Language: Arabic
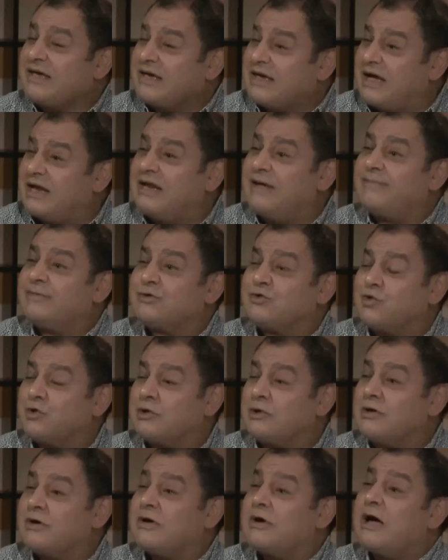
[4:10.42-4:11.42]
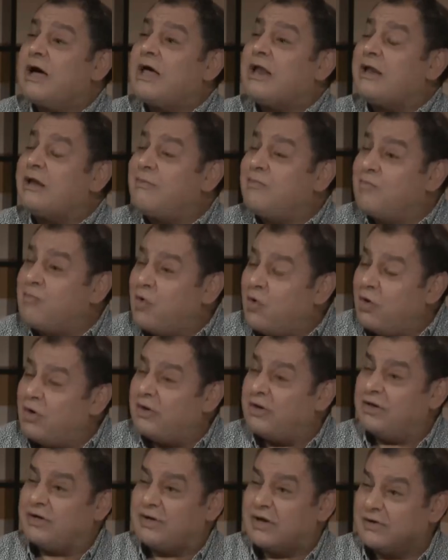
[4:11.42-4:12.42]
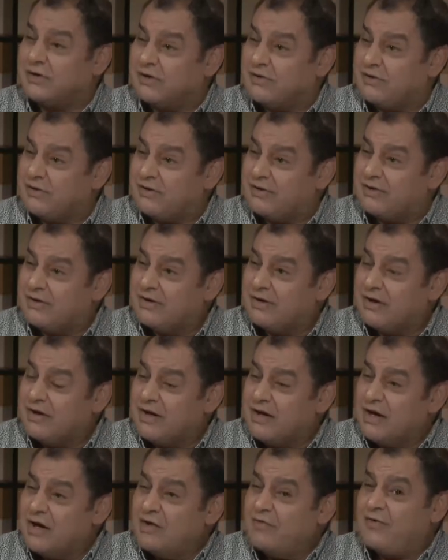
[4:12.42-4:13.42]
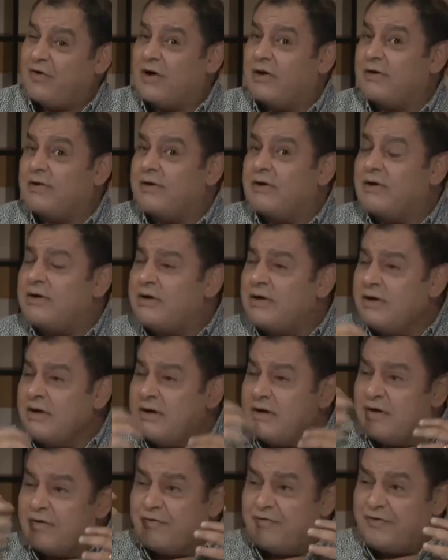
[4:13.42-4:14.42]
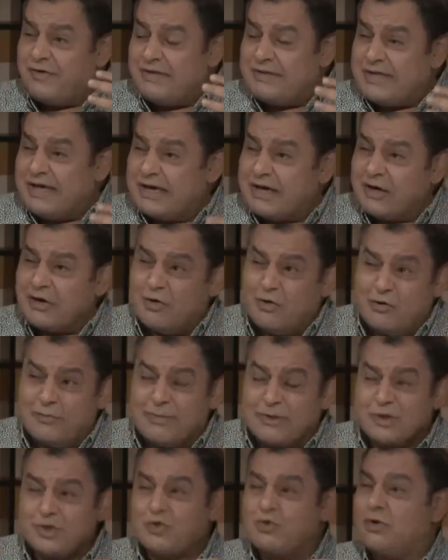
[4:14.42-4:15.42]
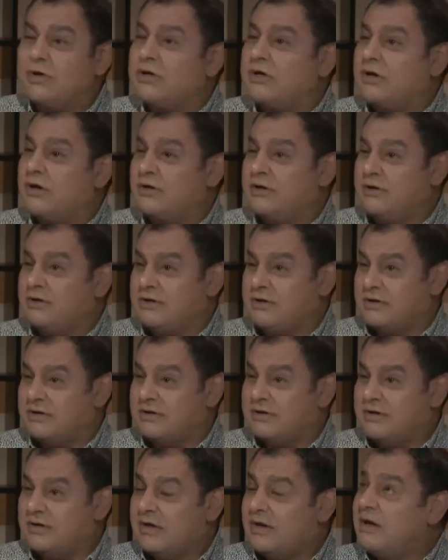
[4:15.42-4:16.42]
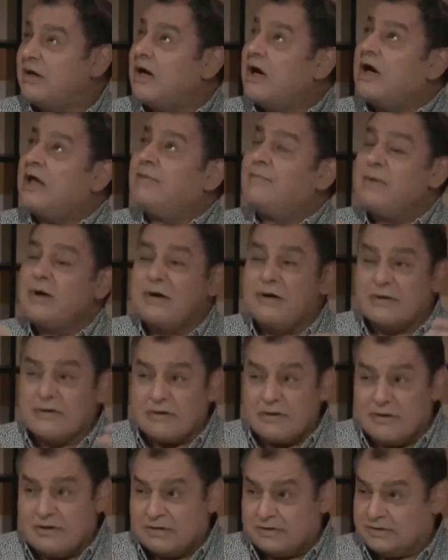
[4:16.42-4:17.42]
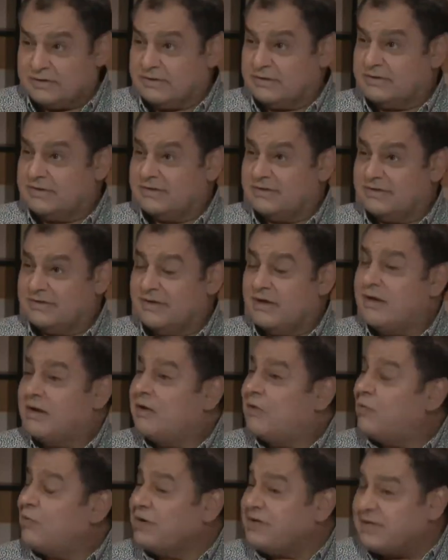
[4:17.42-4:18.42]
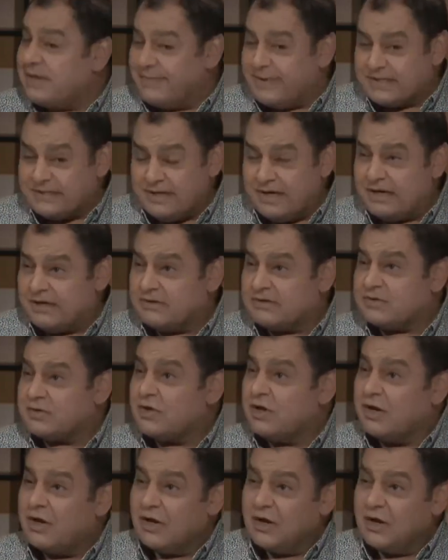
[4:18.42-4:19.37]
كلمه الله المعلن عن الله فالله في داخله مشروع الخليقه م. المجرات والنباتات